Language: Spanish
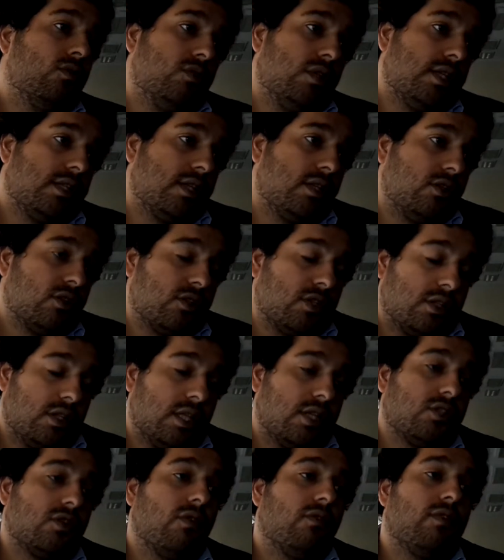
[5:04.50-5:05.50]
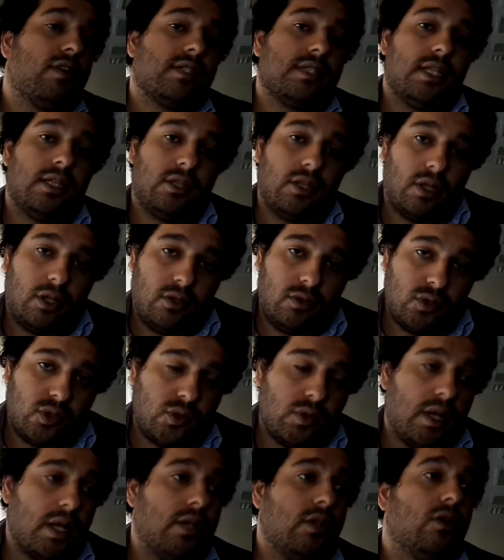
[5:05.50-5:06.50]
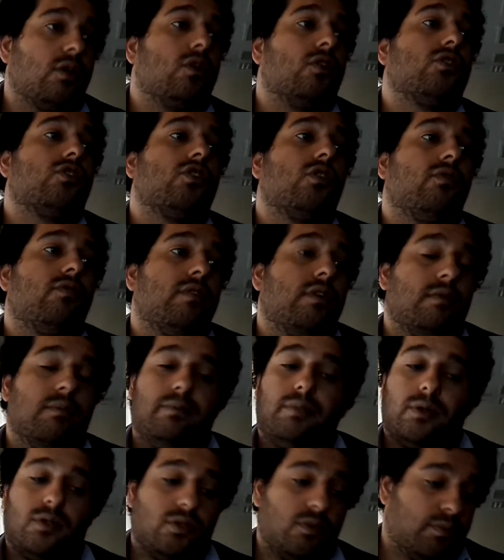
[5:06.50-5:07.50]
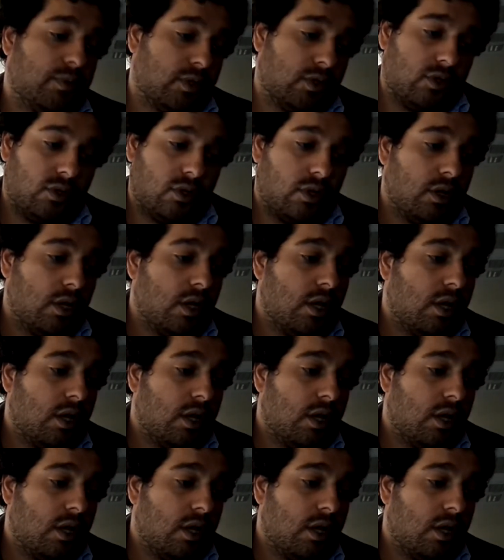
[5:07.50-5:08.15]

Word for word: un diseño de software centrado en el usuario, con software, por supuesto,